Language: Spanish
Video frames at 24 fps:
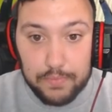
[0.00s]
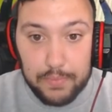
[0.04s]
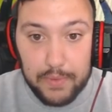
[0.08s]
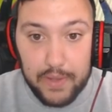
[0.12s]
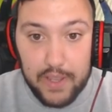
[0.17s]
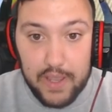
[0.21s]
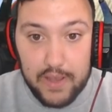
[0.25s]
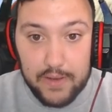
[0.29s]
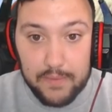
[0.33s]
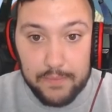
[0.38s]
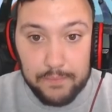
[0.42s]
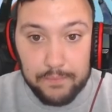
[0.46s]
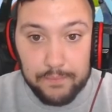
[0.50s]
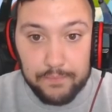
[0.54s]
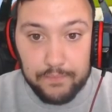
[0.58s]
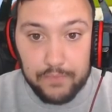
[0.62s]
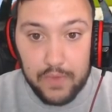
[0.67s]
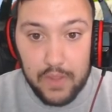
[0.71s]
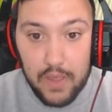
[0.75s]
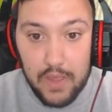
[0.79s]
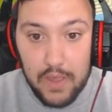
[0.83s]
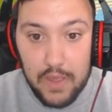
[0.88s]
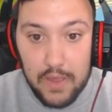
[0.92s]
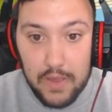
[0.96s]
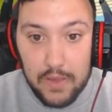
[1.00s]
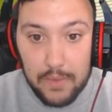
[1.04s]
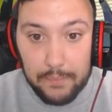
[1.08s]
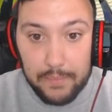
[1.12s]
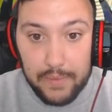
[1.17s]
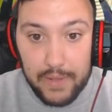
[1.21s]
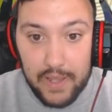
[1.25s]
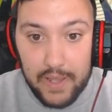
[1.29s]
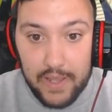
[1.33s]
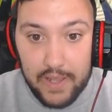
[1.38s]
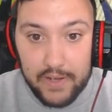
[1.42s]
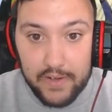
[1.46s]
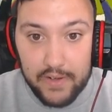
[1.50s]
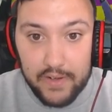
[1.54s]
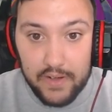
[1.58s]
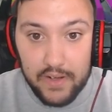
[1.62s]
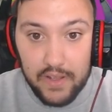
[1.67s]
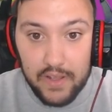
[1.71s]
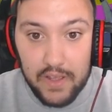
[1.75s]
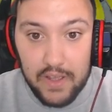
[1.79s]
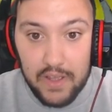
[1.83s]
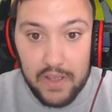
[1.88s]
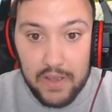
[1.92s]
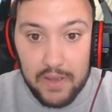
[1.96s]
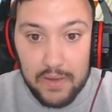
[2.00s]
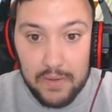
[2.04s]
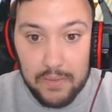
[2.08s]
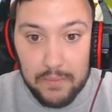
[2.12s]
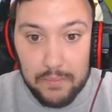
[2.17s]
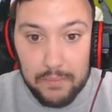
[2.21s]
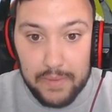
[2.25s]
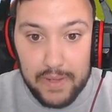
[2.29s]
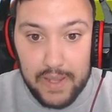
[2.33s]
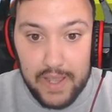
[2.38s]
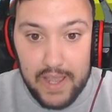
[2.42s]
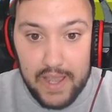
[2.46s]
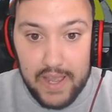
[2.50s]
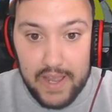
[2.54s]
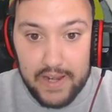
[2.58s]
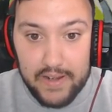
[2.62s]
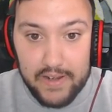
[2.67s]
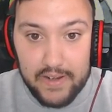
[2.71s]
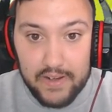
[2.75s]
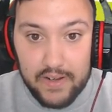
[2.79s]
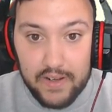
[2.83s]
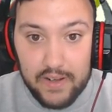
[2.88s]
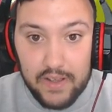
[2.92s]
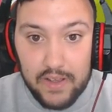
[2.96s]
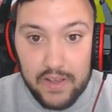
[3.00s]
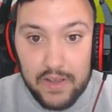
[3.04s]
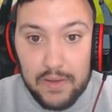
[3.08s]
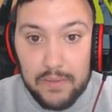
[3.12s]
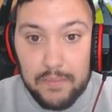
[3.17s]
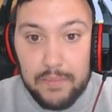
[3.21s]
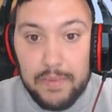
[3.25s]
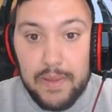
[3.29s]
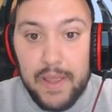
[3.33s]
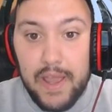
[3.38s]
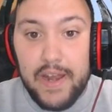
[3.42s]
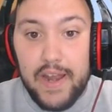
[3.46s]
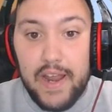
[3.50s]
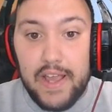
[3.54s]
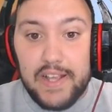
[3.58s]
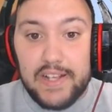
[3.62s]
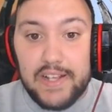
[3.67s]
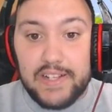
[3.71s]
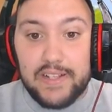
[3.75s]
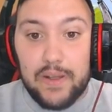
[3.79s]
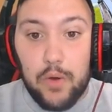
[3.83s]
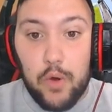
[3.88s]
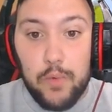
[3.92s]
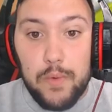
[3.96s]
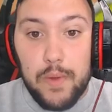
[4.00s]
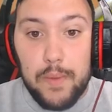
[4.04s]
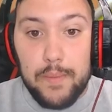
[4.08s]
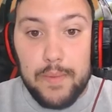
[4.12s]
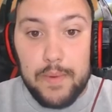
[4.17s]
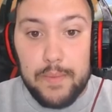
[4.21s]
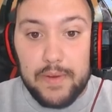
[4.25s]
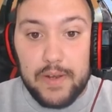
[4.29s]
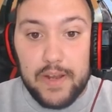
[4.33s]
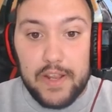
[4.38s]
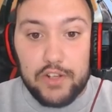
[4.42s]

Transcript: Bien, bien, bien, bien, ahí estamos. Bien, bien, bien.